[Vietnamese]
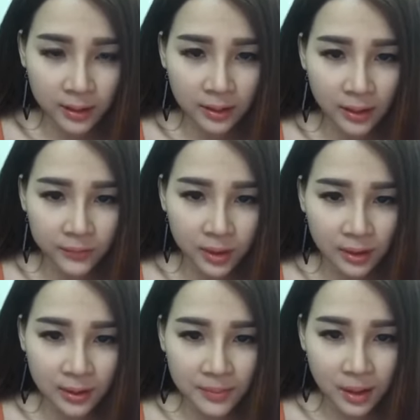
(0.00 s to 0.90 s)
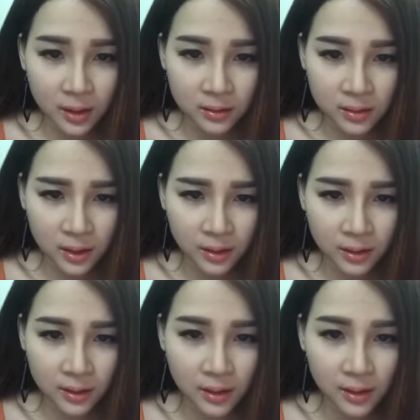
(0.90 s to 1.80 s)
Tại vì ánh nắng mặt trời
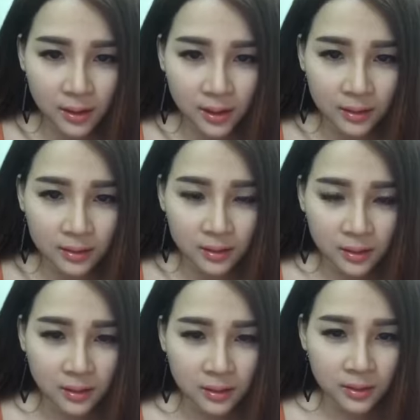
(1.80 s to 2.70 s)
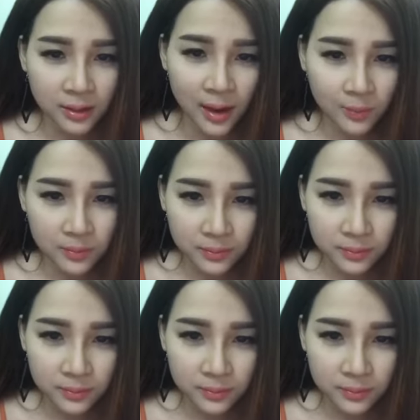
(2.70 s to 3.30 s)
nó rất là, là độc.